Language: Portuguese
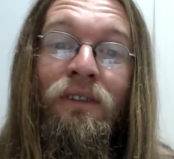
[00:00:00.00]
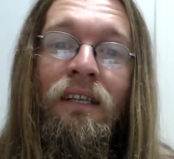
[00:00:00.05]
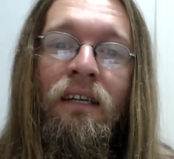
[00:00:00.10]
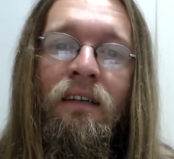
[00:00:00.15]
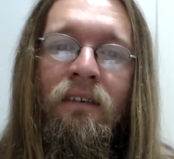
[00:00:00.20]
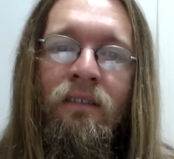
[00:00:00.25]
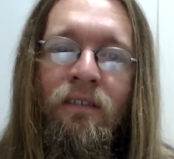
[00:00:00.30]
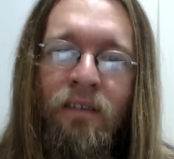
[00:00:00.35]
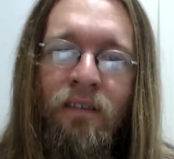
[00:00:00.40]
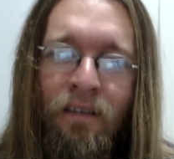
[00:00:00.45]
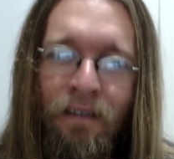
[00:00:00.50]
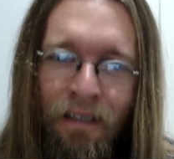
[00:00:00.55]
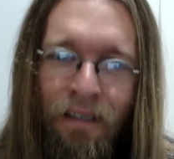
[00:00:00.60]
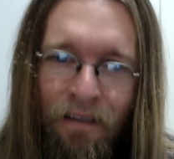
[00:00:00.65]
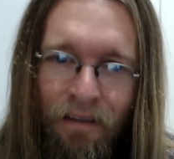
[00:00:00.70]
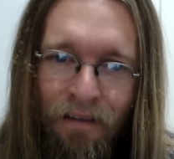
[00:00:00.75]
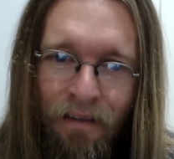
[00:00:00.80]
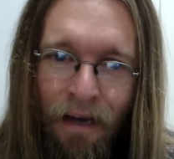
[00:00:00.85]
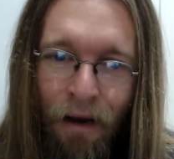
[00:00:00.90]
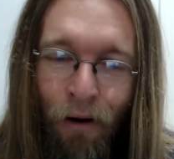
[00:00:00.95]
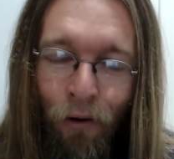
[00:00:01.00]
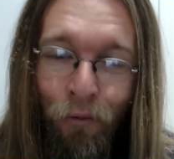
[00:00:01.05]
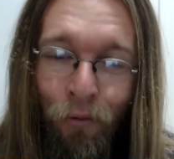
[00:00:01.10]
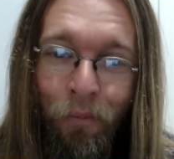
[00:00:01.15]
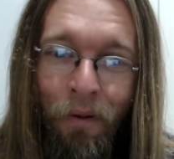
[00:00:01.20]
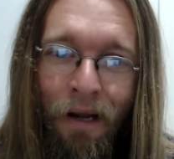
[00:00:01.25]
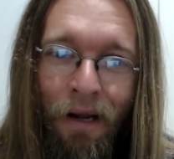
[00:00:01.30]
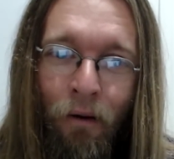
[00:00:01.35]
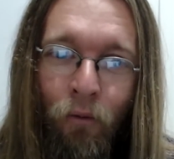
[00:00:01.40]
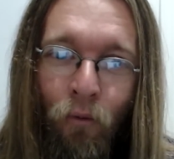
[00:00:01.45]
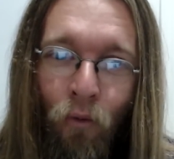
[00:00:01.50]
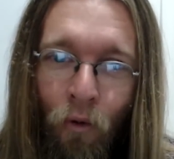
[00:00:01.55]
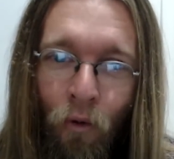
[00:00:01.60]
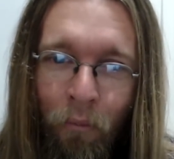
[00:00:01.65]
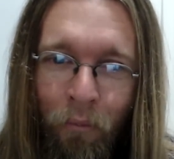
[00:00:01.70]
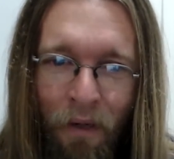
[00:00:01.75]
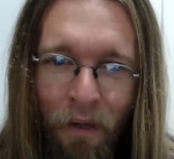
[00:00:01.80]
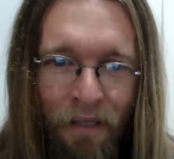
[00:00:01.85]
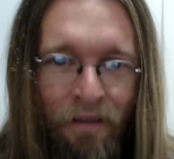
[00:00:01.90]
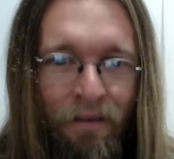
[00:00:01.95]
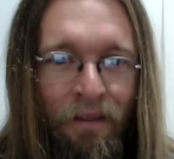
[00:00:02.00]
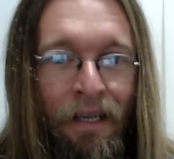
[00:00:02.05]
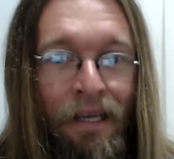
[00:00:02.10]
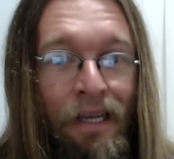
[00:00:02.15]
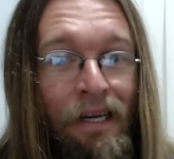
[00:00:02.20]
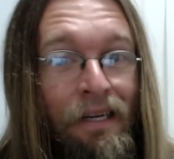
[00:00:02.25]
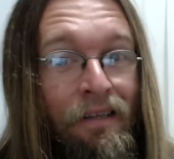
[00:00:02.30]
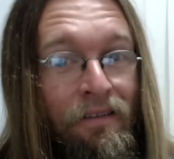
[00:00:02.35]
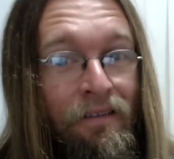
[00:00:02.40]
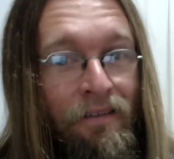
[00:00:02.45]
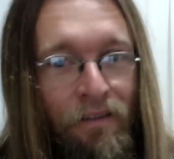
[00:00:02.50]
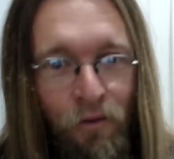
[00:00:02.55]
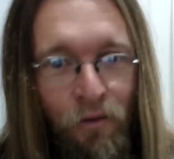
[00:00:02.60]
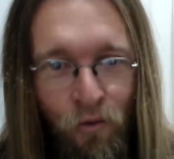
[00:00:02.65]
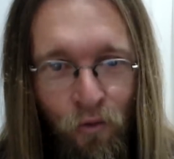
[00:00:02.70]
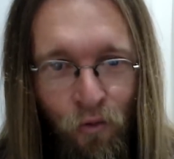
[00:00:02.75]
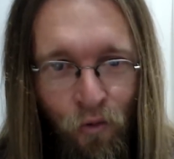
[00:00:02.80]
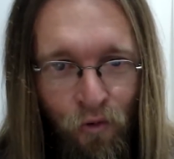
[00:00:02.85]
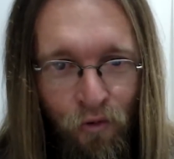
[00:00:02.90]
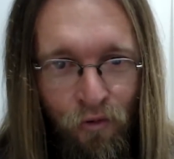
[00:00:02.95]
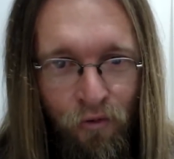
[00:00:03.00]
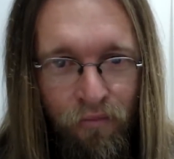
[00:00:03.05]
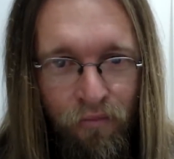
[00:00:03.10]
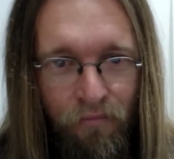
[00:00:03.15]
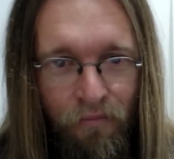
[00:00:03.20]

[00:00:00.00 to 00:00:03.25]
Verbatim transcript: transcendental para compreender este todo.